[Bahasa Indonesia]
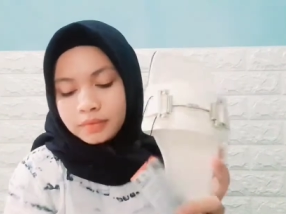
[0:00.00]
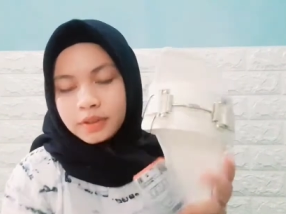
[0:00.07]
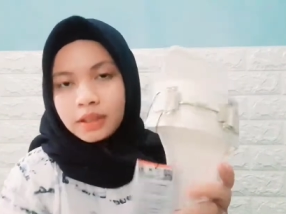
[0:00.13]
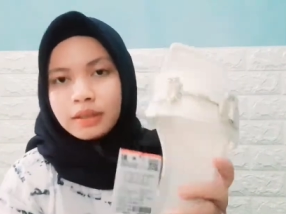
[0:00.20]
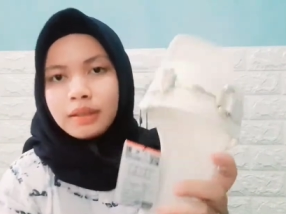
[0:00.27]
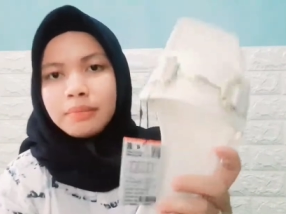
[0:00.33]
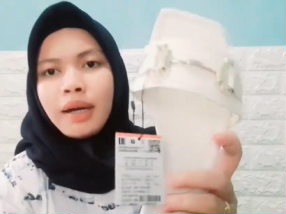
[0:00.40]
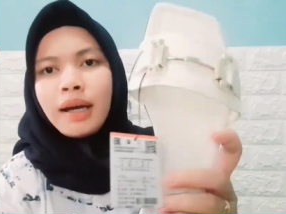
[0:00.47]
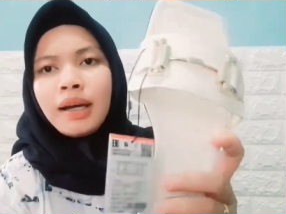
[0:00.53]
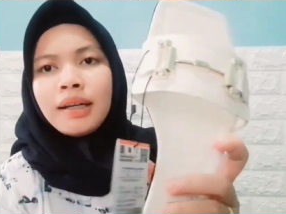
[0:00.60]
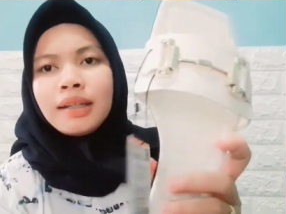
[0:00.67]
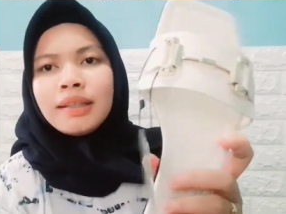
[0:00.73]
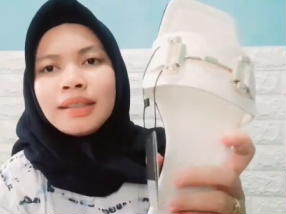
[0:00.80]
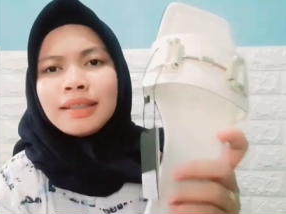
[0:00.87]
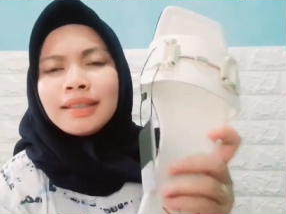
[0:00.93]
cantik
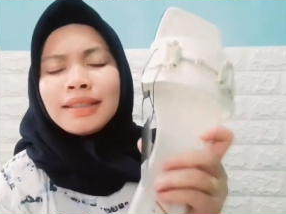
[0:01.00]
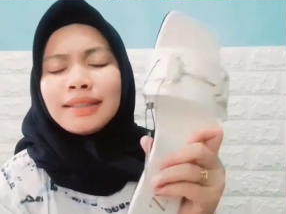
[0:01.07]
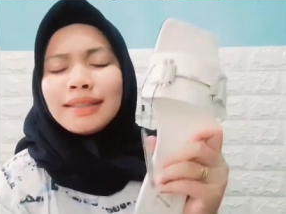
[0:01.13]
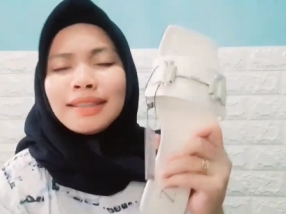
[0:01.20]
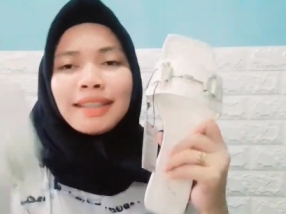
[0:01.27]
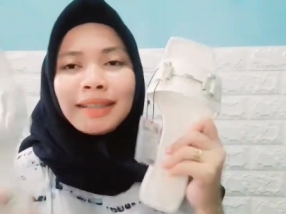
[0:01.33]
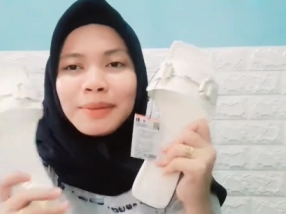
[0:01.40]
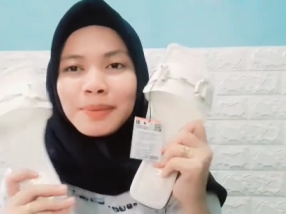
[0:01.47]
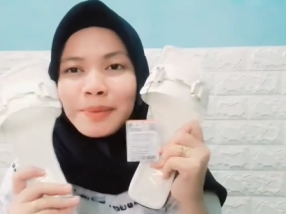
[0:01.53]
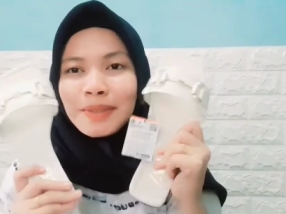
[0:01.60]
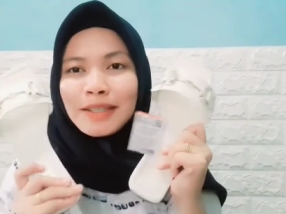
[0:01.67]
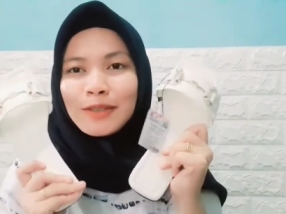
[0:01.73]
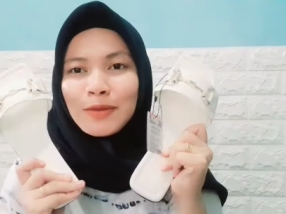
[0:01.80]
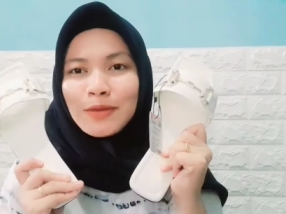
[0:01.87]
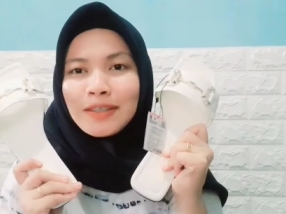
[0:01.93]
banget
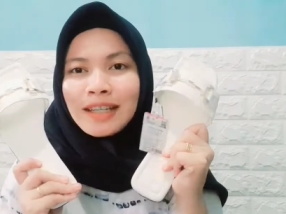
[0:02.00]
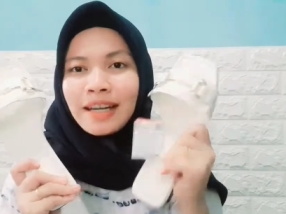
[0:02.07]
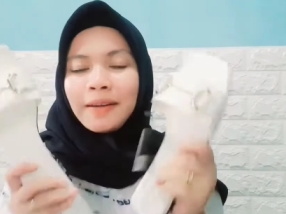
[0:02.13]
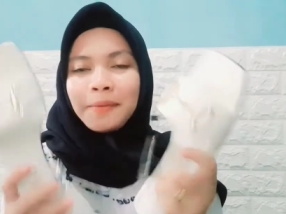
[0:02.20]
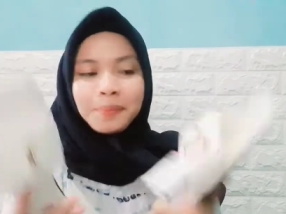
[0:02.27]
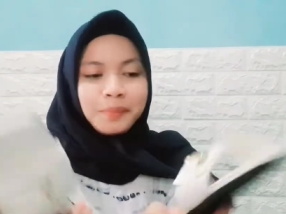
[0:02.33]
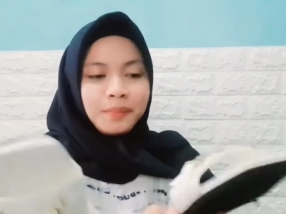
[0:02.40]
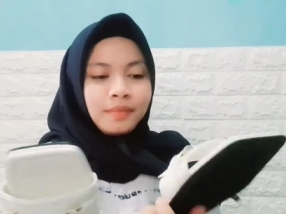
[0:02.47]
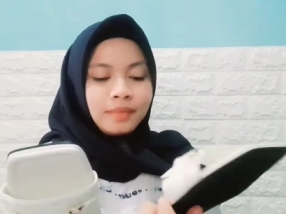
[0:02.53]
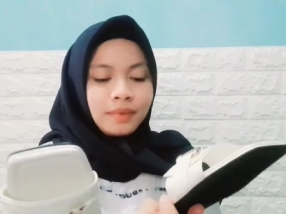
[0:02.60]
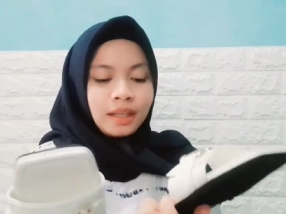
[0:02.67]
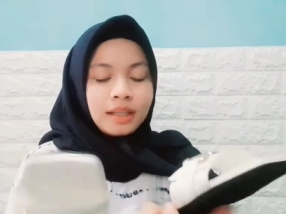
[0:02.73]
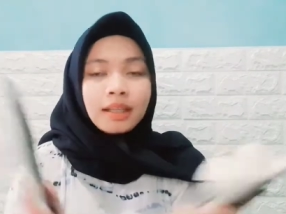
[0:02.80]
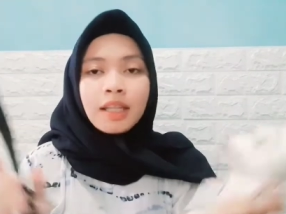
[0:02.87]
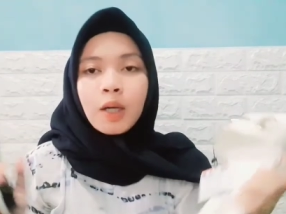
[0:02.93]
udah suka
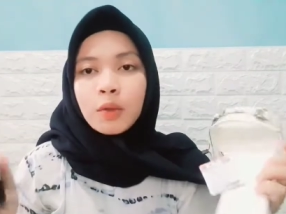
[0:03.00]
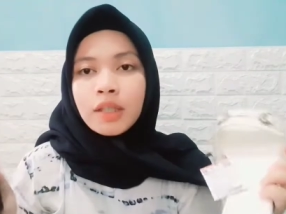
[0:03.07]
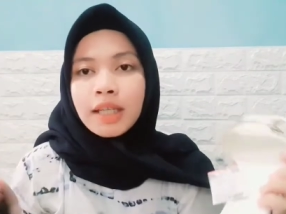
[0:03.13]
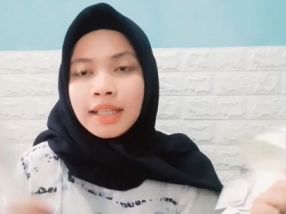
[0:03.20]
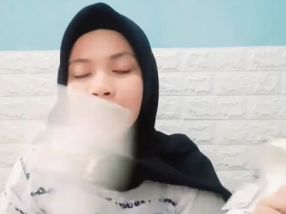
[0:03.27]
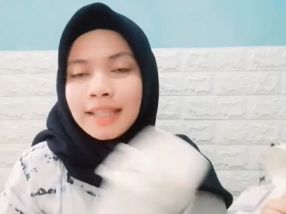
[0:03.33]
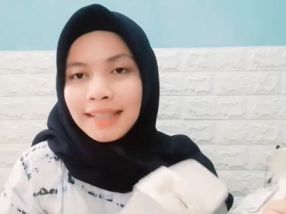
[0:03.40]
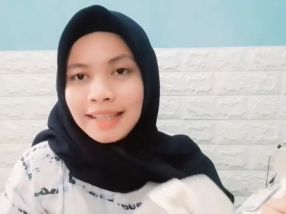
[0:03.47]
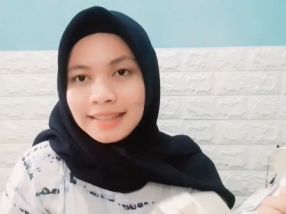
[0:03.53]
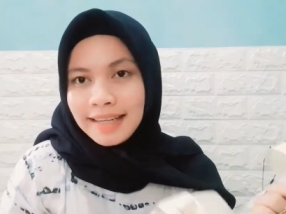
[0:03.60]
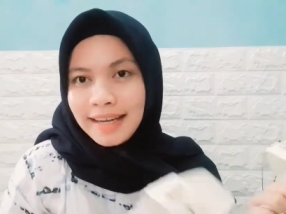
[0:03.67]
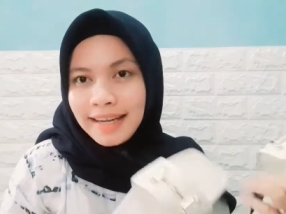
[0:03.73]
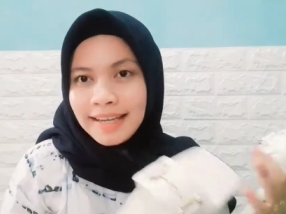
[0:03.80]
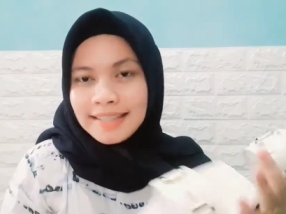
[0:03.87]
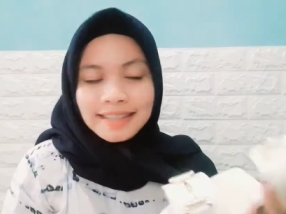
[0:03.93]
nanti aku liatin
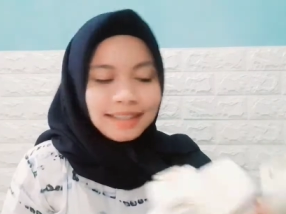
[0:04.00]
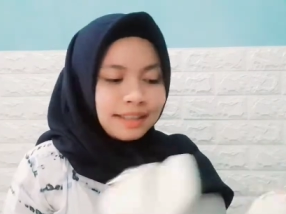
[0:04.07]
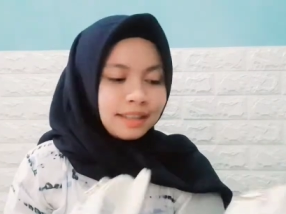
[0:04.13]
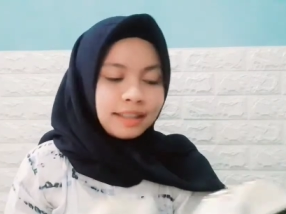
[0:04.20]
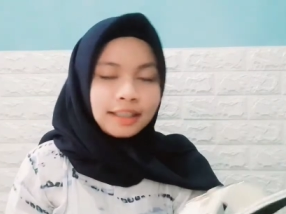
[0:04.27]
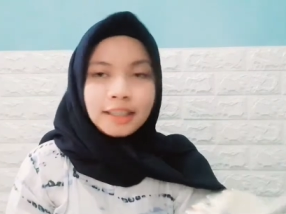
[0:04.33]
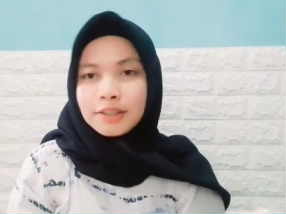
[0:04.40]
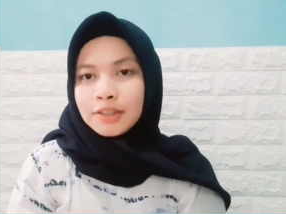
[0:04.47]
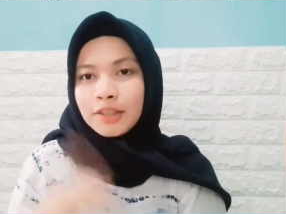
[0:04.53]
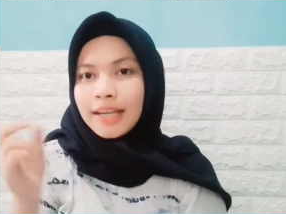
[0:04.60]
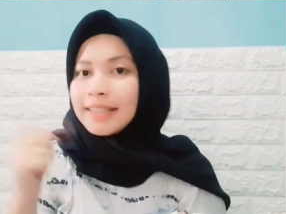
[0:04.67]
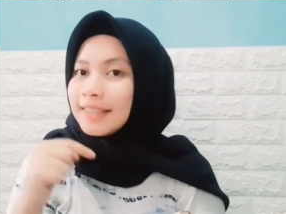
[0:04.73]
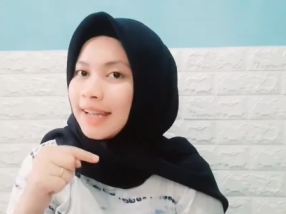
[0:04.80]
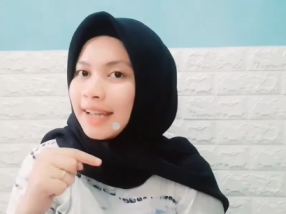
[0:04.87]
detailnya ya guys langsung aja